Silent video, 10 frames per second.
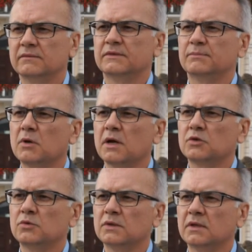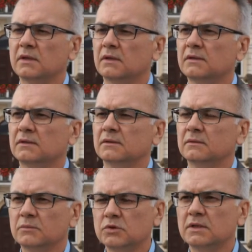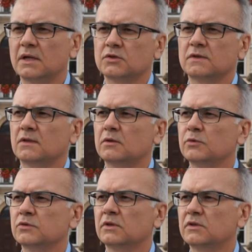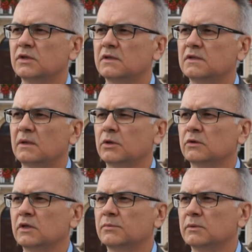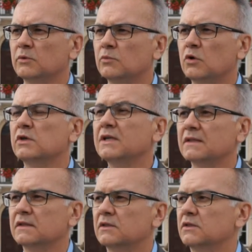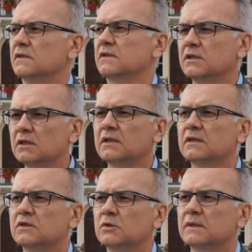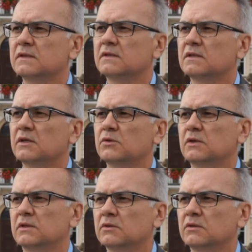wzbogacił się, e, może inaczej, zarobił 100 tysięcy, a majątek przybył mu o kilkaset tysięcy. Jeżeli takie sytuacje zdarzają się, jest